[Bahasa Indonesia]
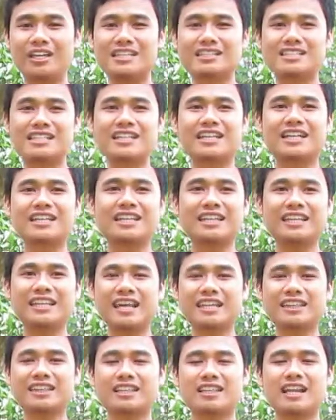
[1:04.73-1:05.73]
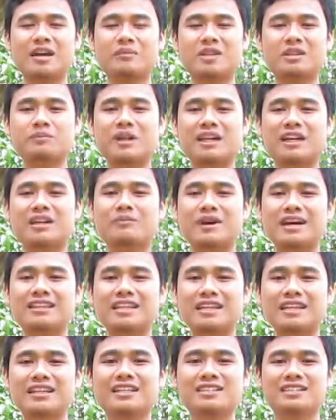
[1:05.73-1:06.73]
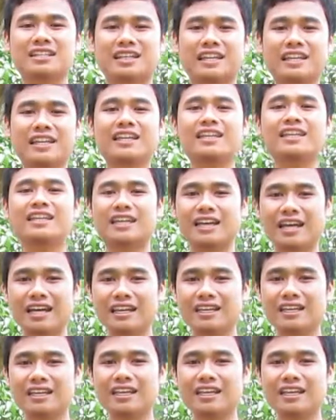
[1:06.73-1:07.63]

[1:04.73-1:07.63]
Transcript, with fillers: Jadi ketika terdapat perdebatan di sekeliling dia,